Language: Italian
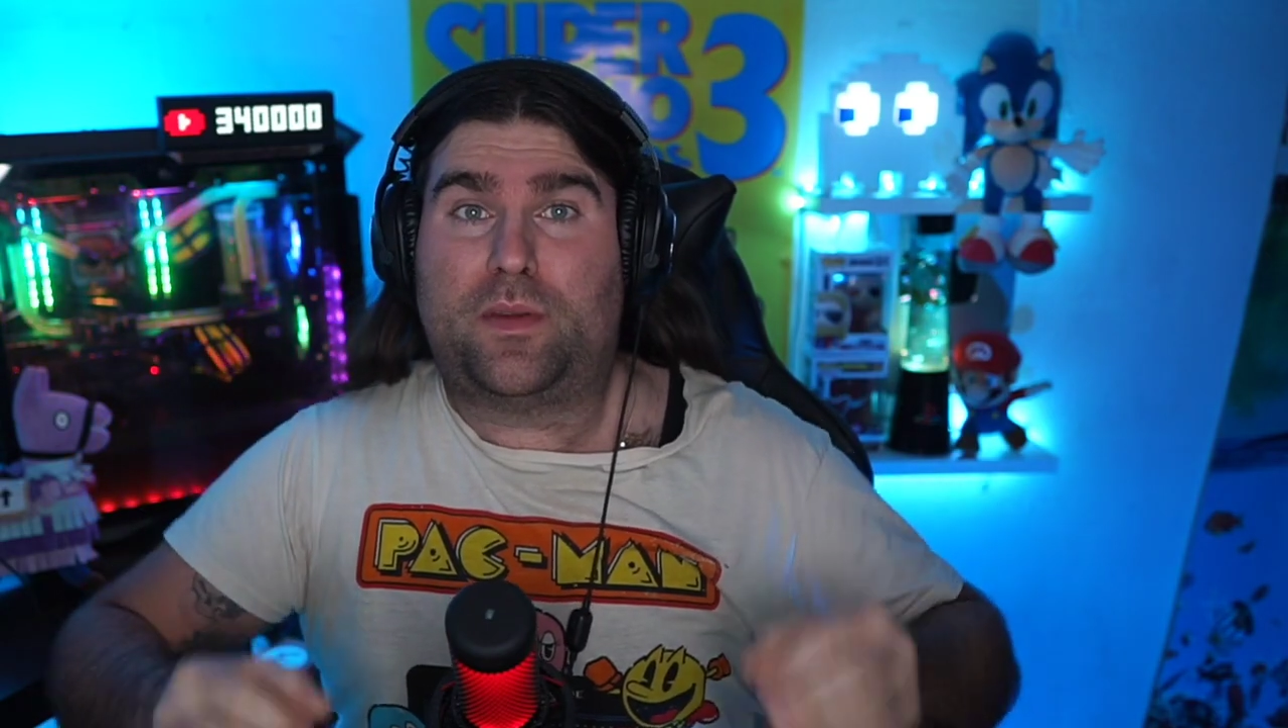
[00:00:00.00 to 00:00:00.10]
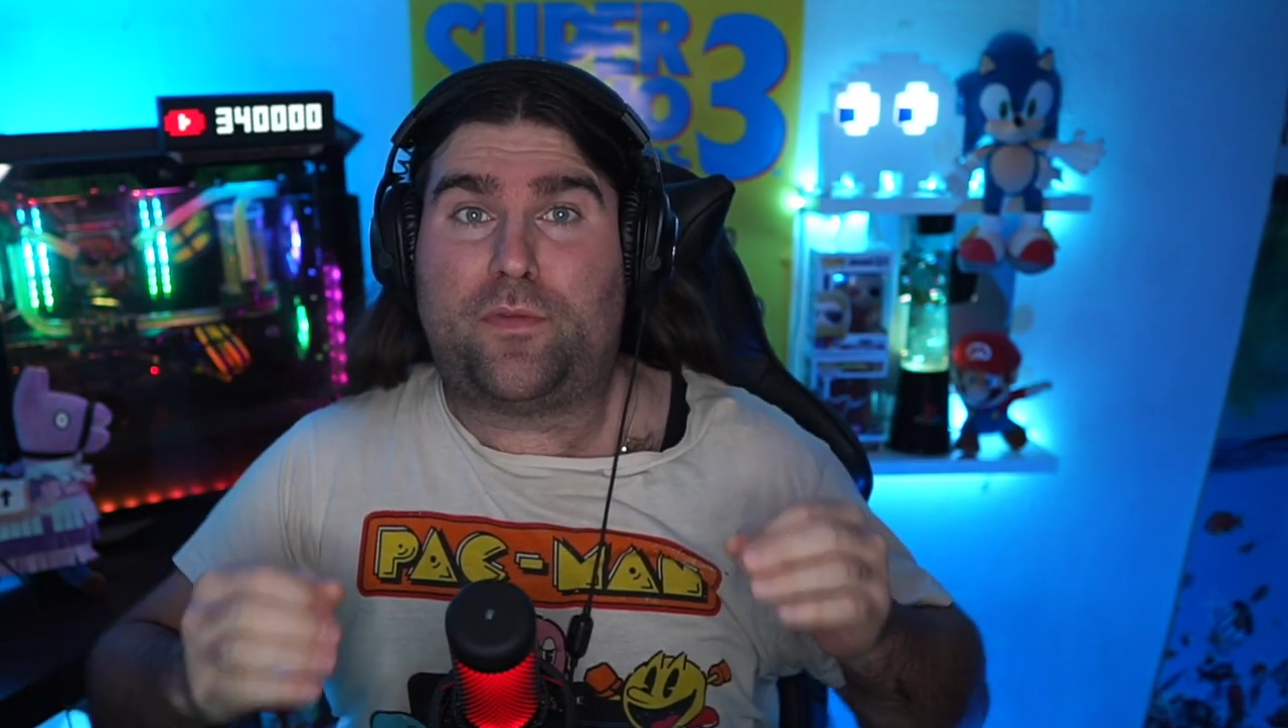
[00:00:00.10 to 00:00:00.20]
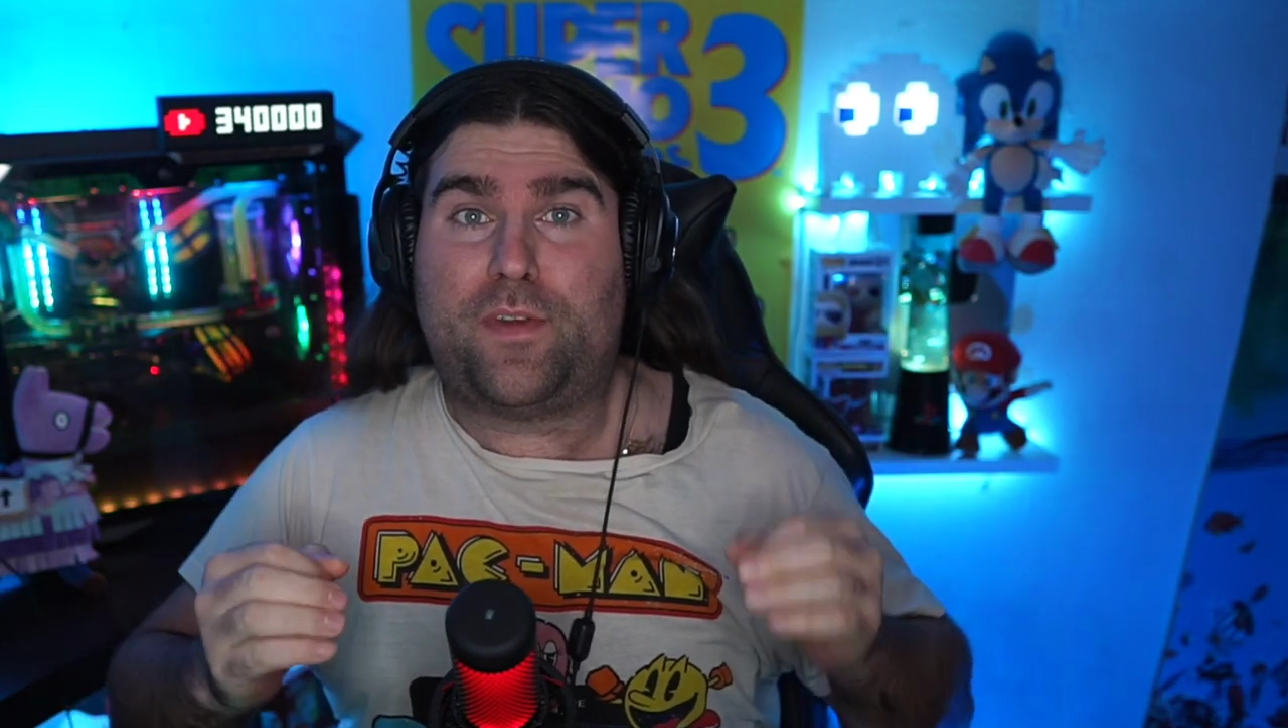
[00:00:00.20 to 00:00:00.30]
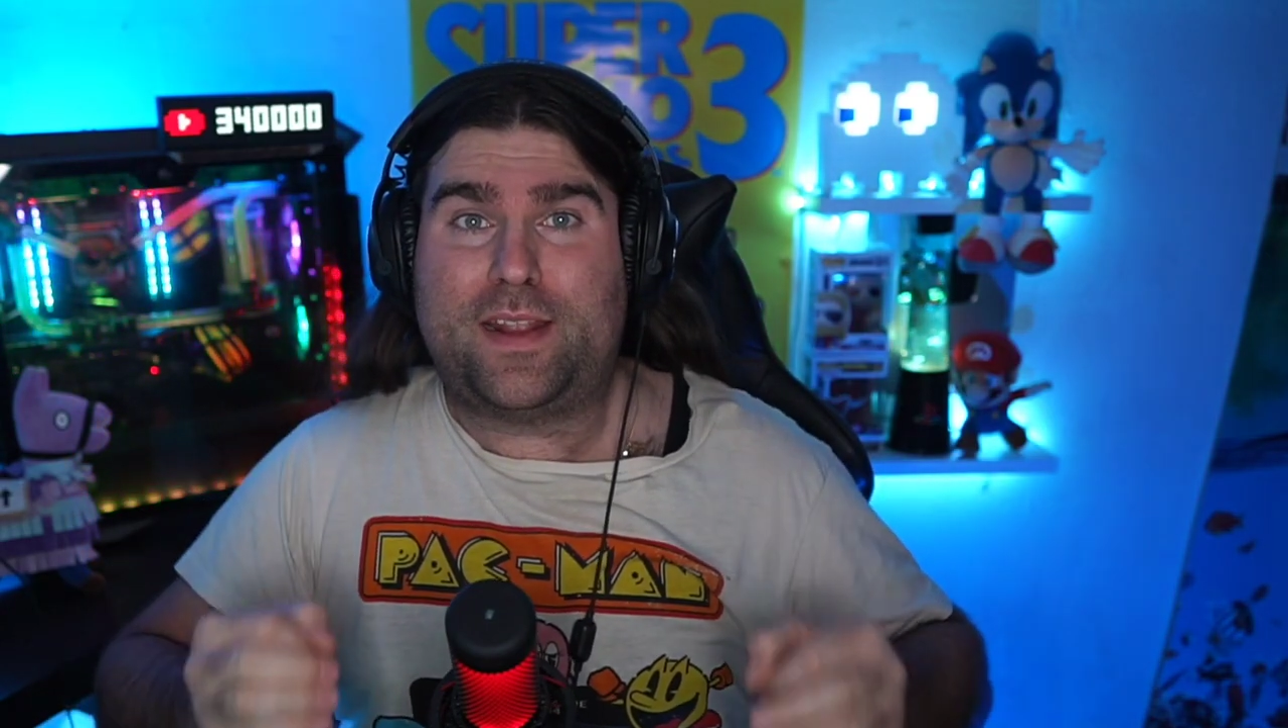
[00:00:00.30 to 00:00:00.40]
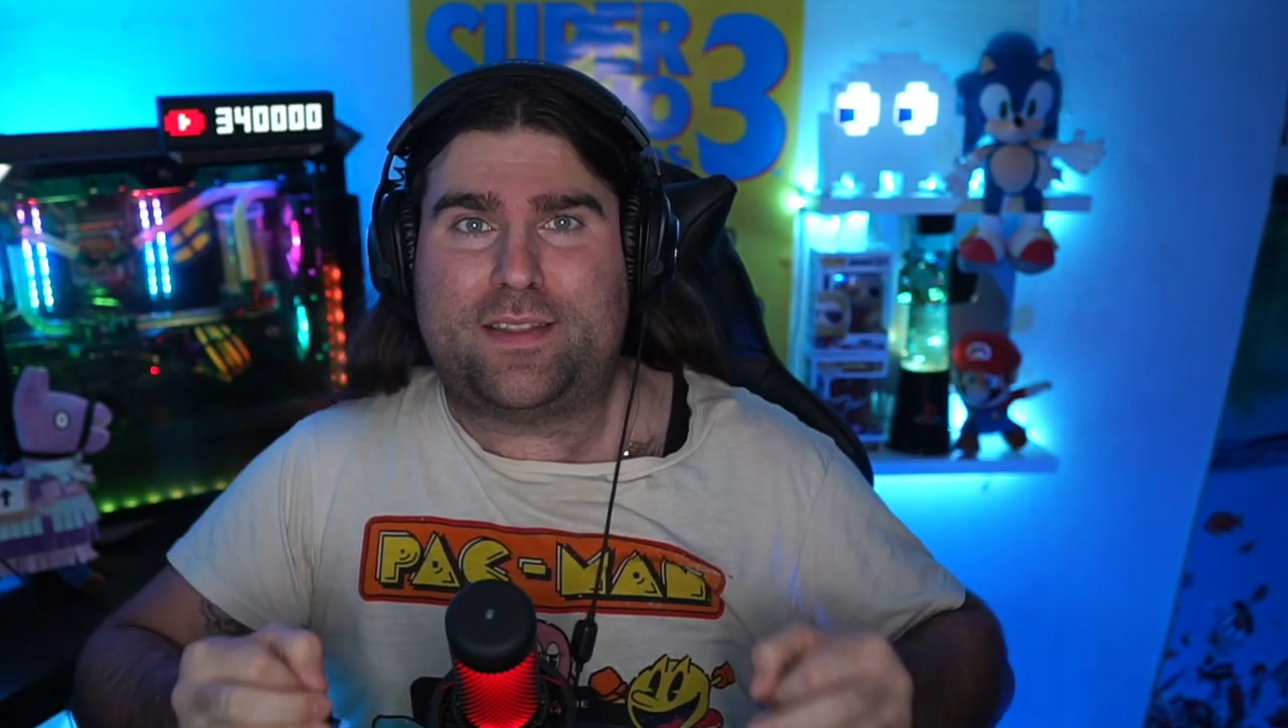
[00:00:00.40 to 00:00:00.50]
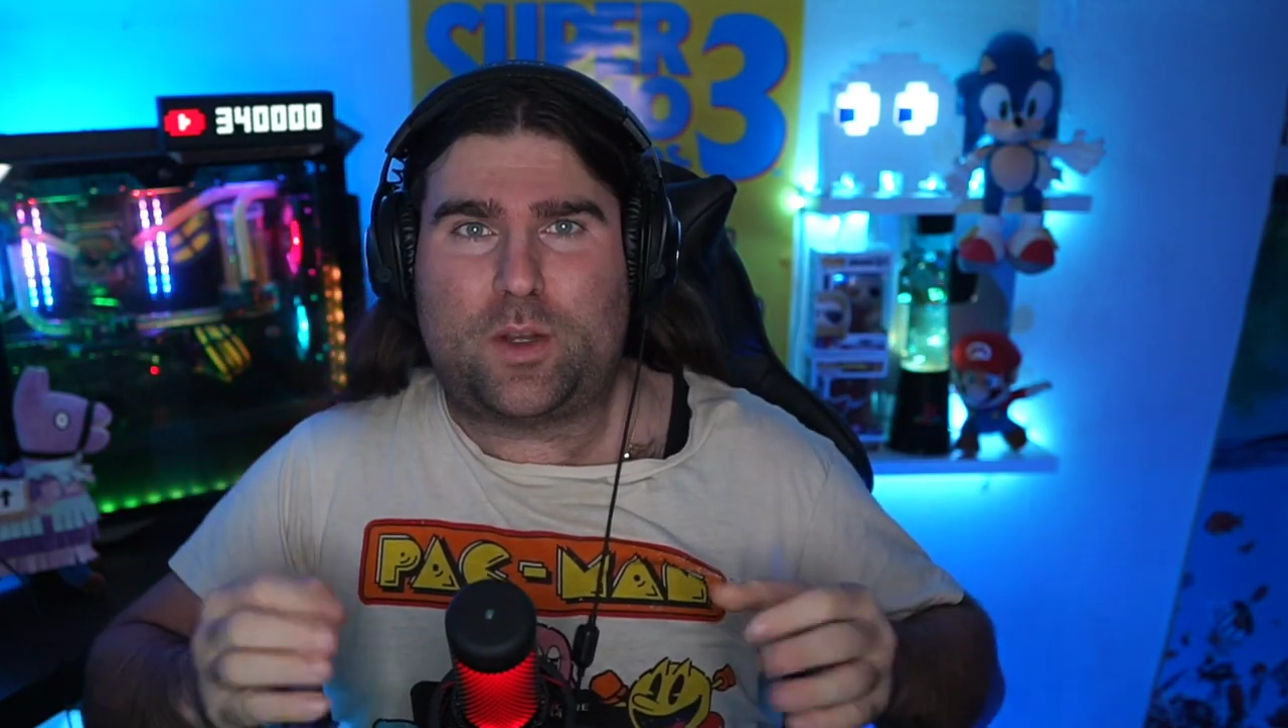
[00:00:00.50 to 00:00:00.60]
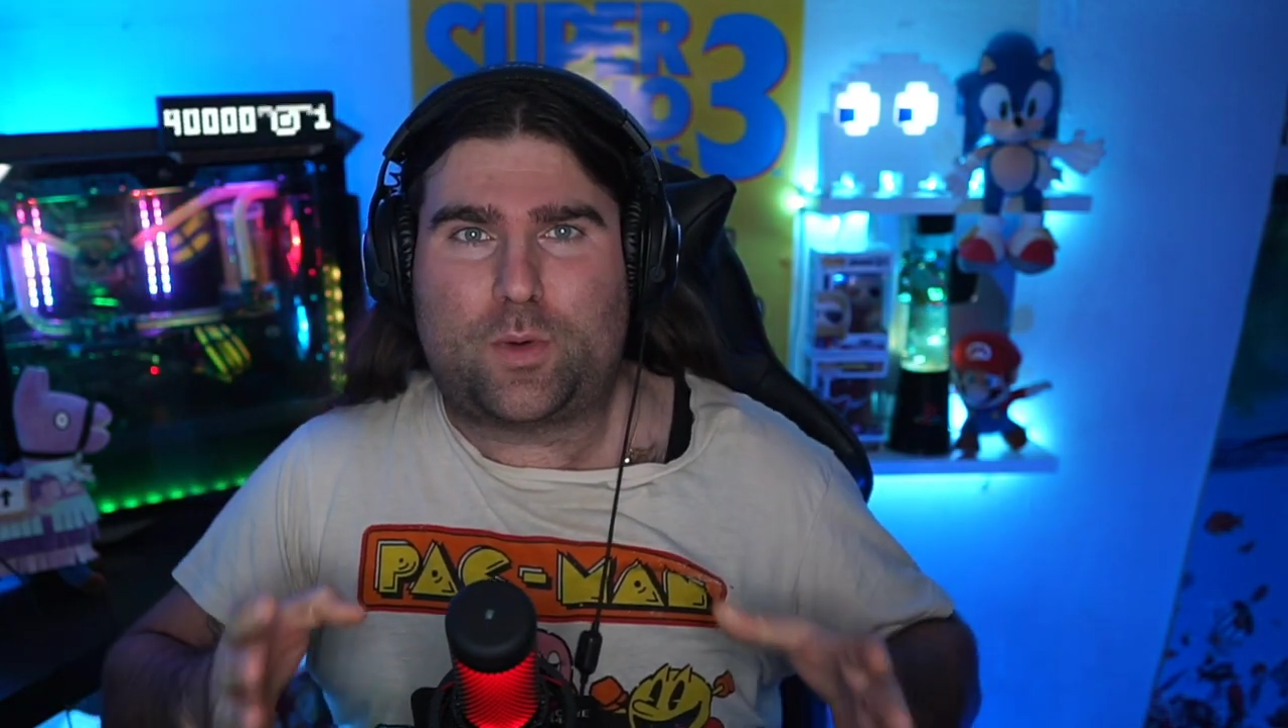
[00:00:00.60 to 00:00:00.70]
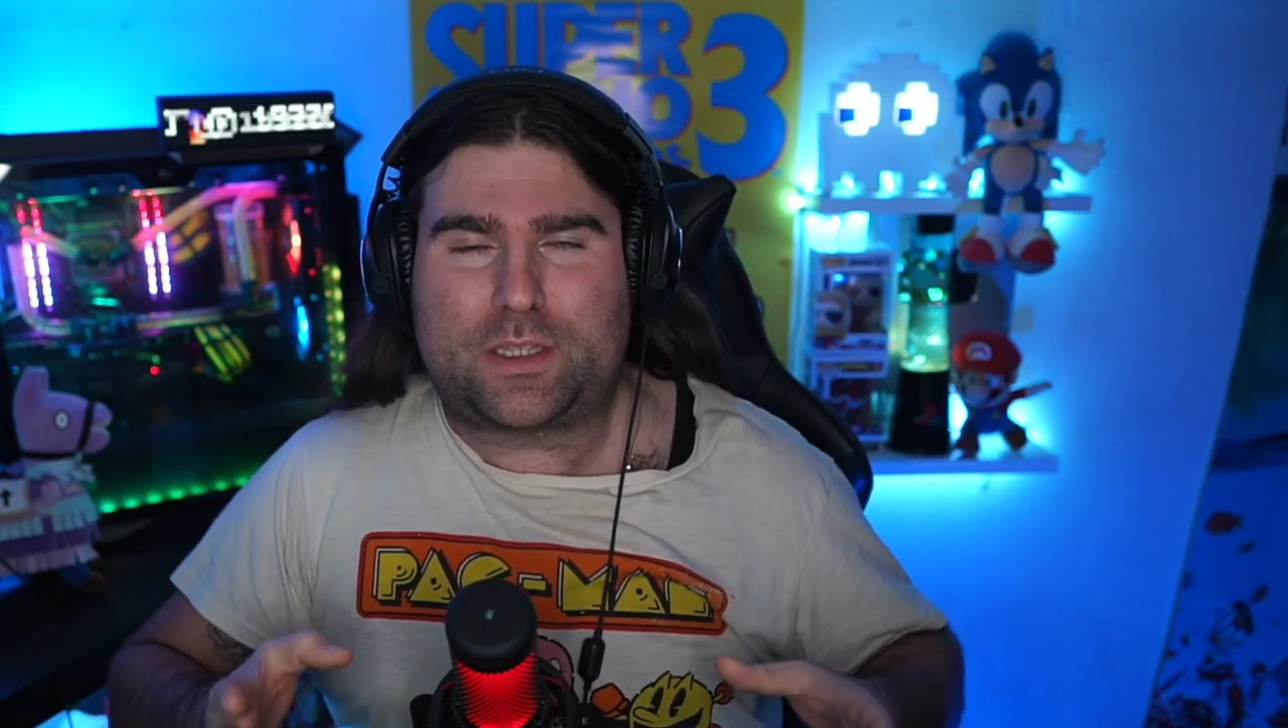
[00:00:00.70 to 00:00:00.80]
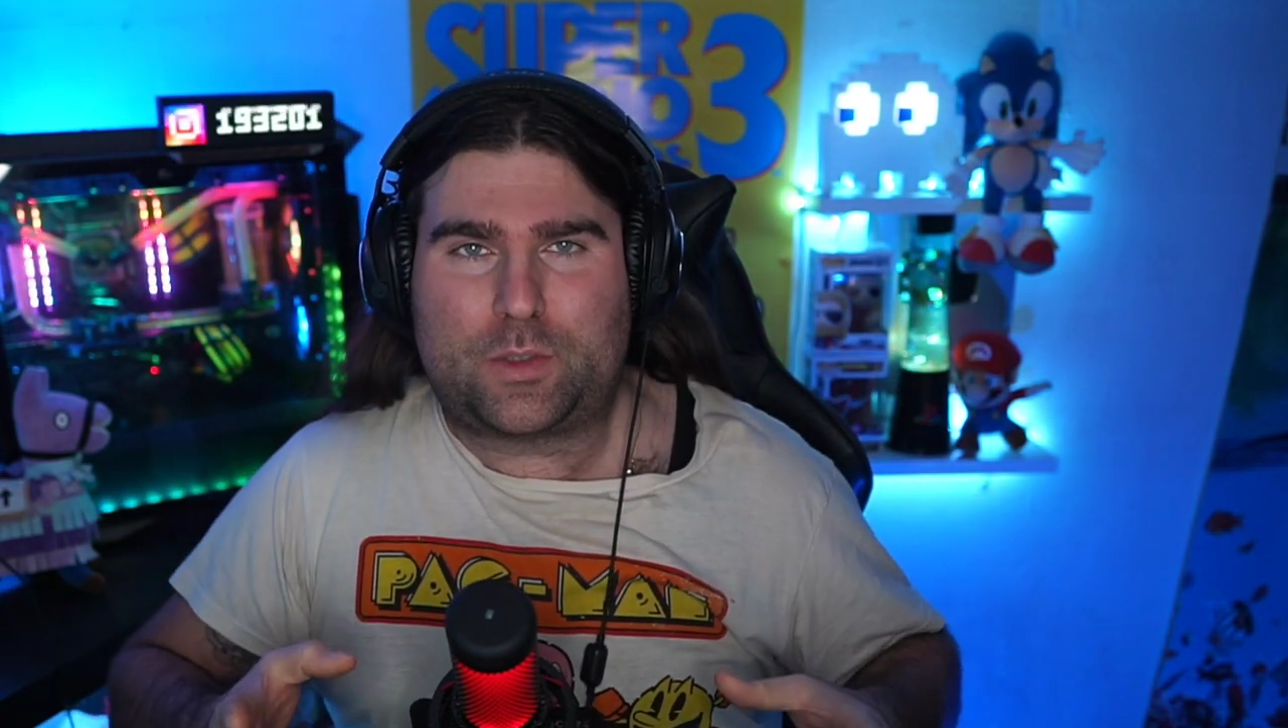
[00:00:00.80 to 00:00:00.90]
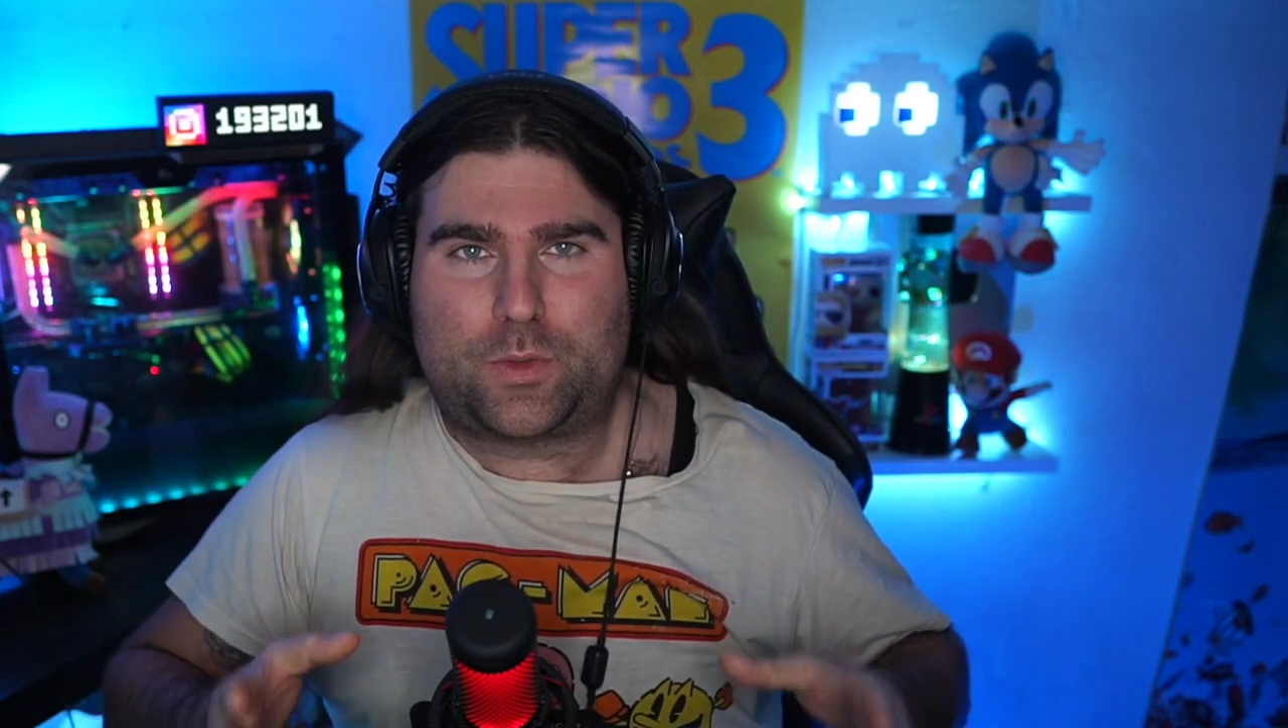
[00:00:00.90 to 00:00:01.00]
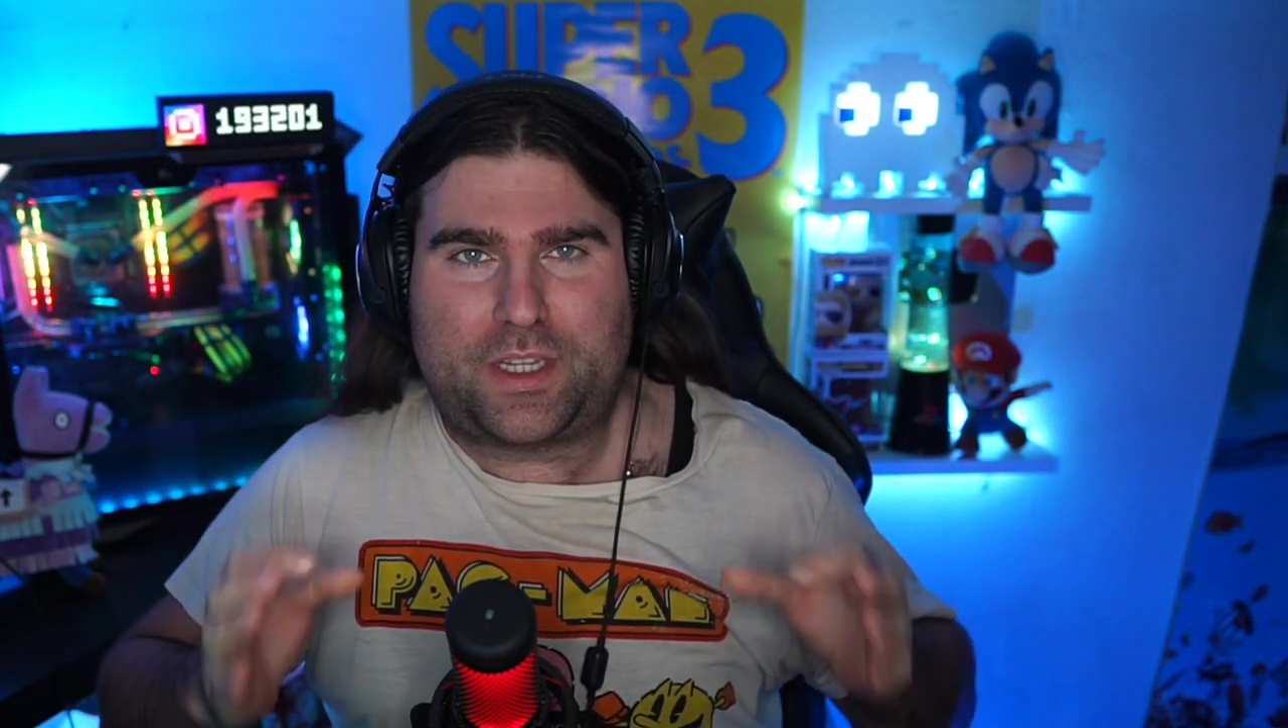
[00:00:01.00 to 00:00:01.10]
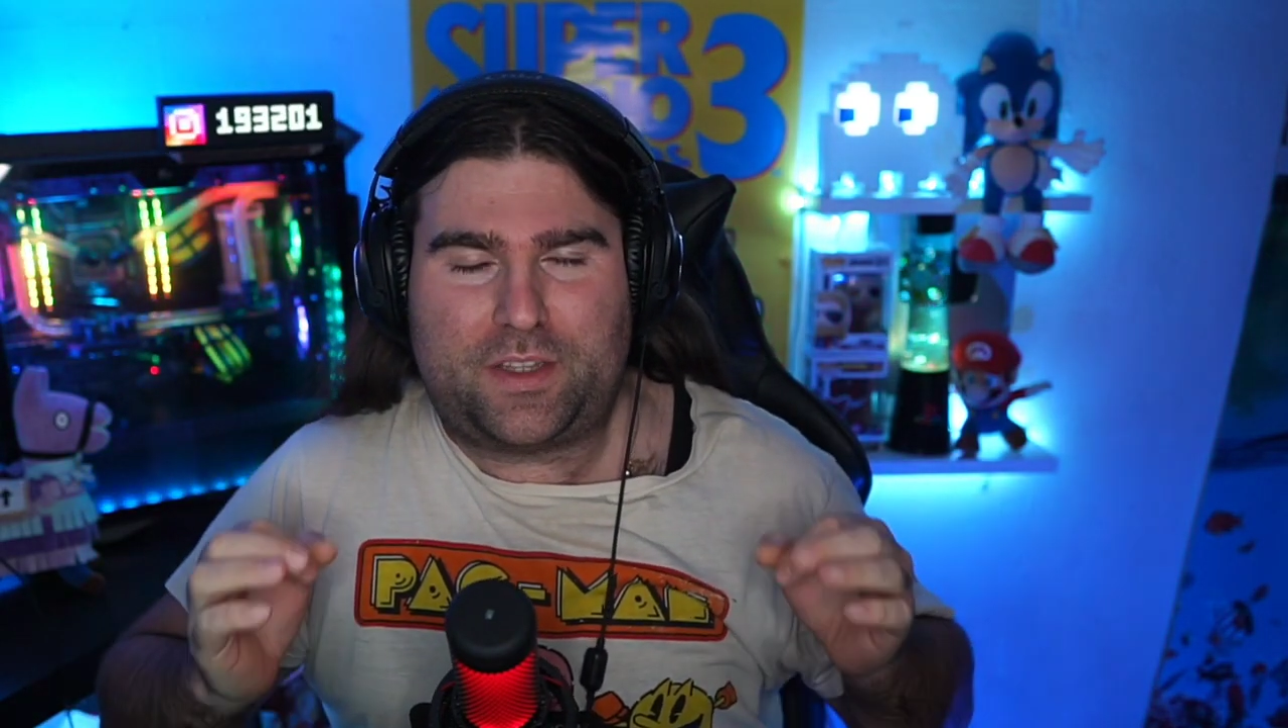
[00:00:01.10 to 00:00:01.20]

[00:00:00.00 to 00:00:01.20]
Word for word: 24 ore